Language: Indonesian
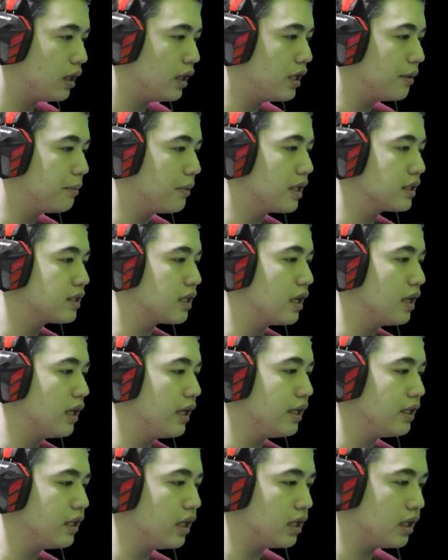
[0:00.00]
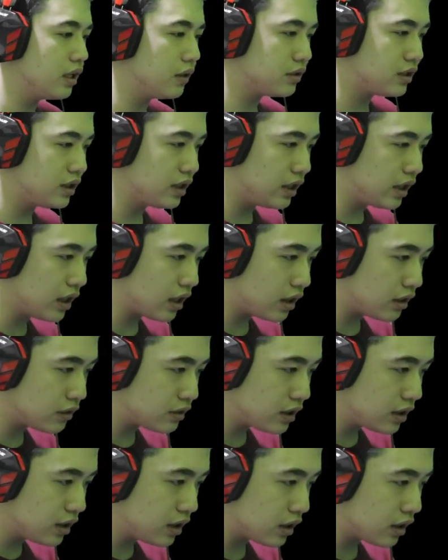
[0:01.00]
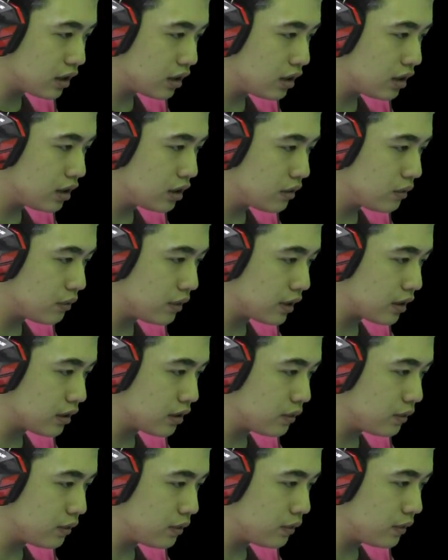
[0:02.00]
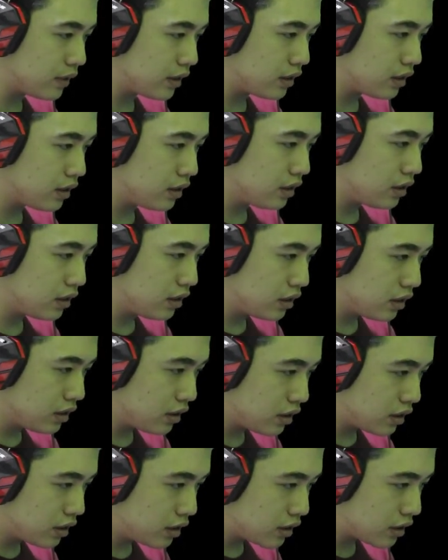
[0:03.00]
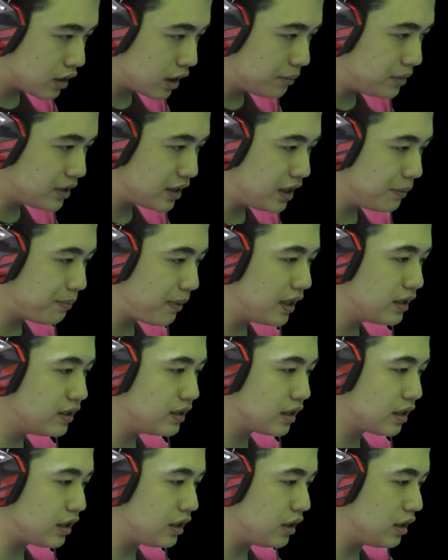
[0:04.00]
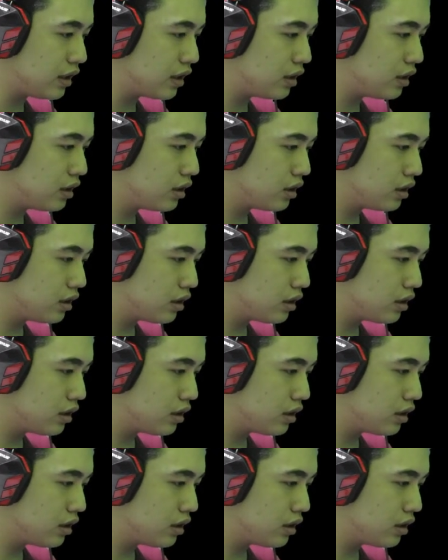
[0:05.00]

Eh, gimana cara naiknya? Lewat sini ya, lewat sini ya. Wait, wait. nggak uh, bisa dipanjat ini ya.